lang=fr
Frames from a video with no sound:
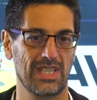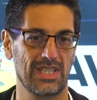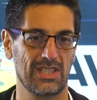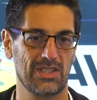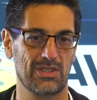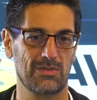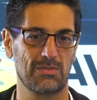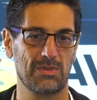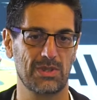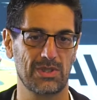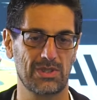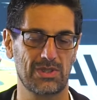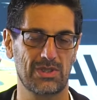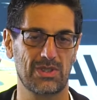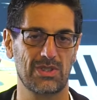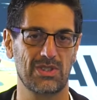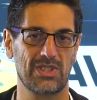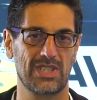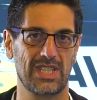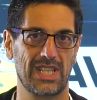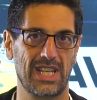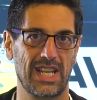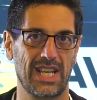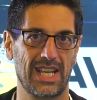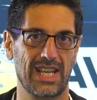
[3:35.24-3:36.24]
je pense que
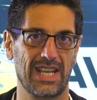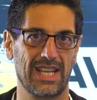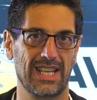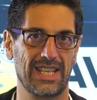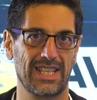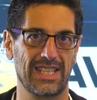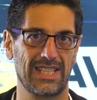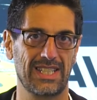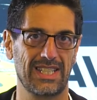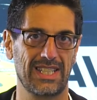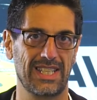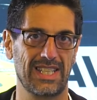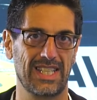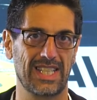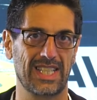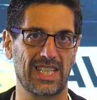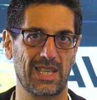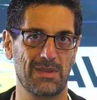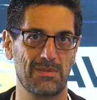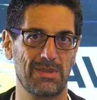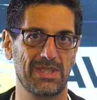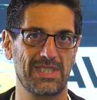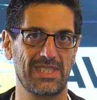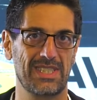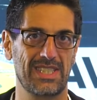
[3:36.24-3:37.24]
j'ai la,
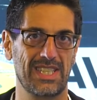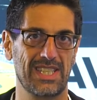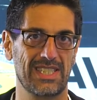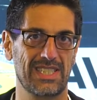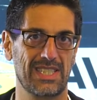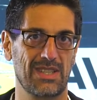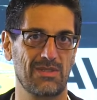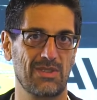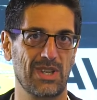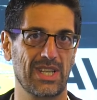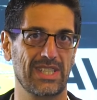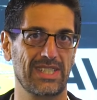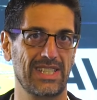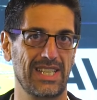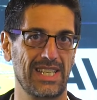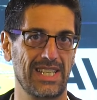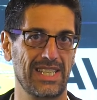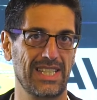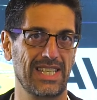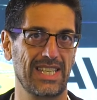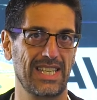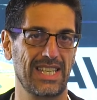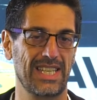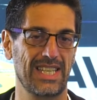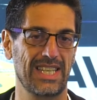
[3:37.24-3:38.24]
capacité à savoir
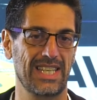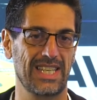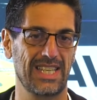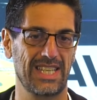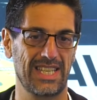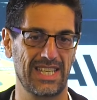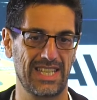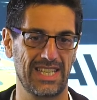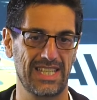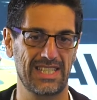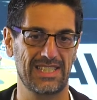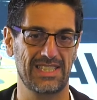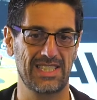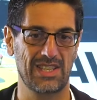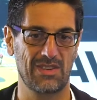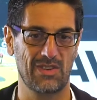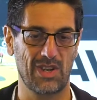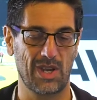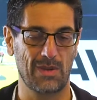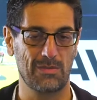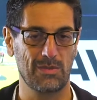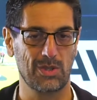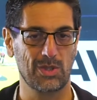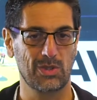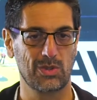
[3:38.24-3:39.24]
déléguer et
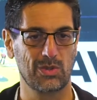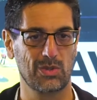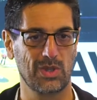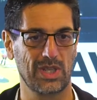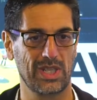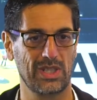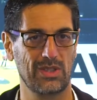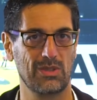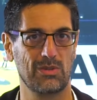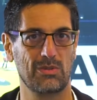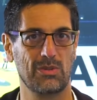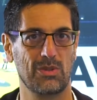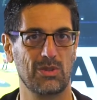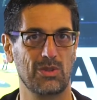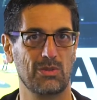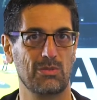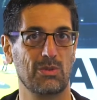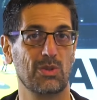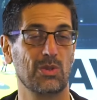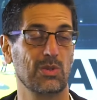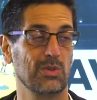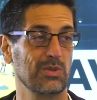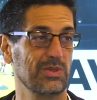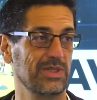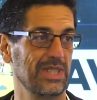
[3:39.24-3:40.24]
savoir m'entourer de
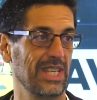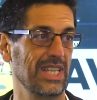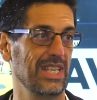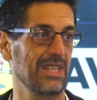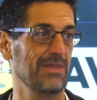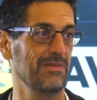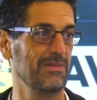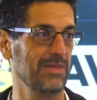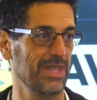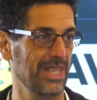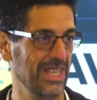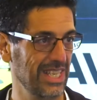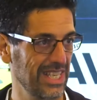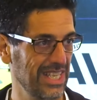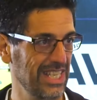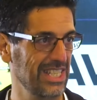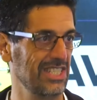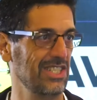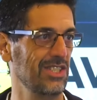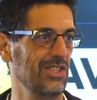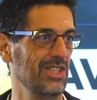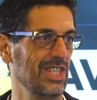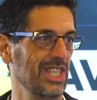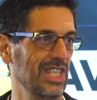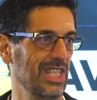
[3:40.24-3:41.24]
bons conseils. Et
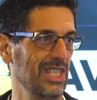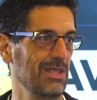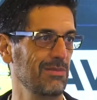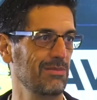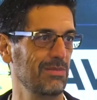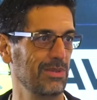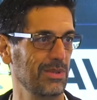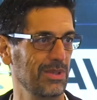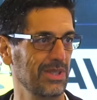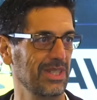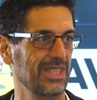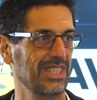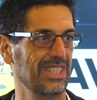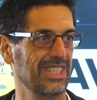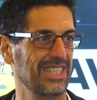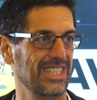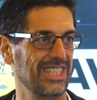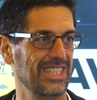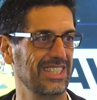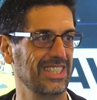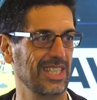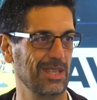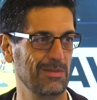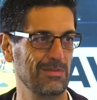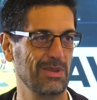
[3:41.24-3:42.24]
j'ai une équipe
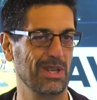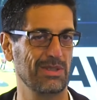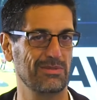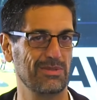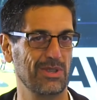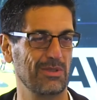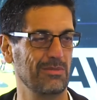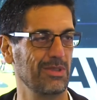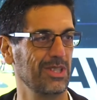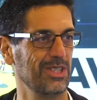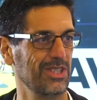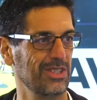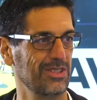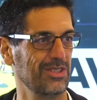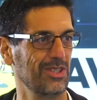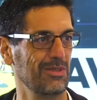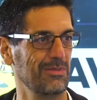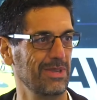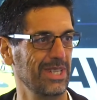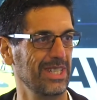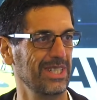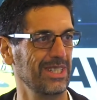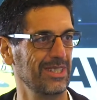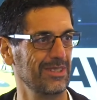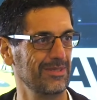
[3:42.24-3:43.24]
qui est très performante dans ce
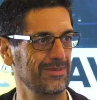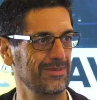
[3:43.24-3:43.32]
domaine.